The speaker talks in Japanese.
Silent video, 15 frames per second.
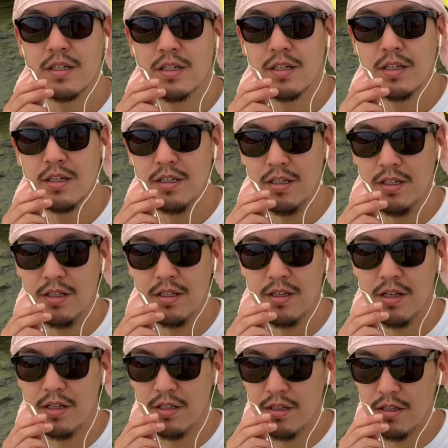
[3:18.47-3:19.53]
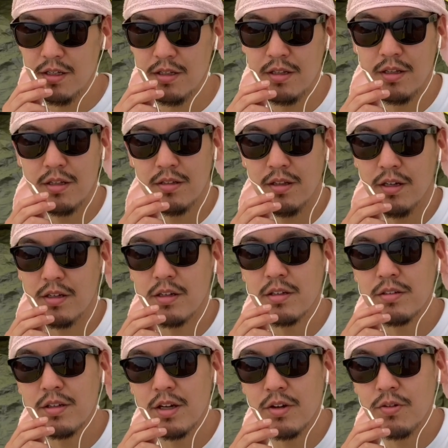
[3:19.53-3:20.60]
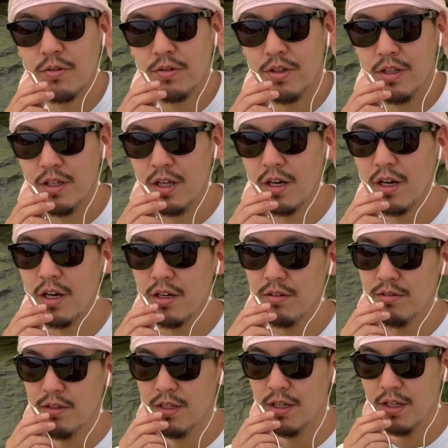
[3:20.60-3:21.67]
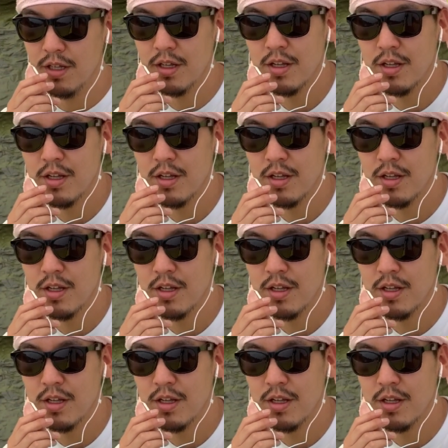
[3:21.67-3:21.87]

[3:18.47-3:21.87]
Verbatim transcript: はいじゃあねせっかくねここに家があるんでちょっ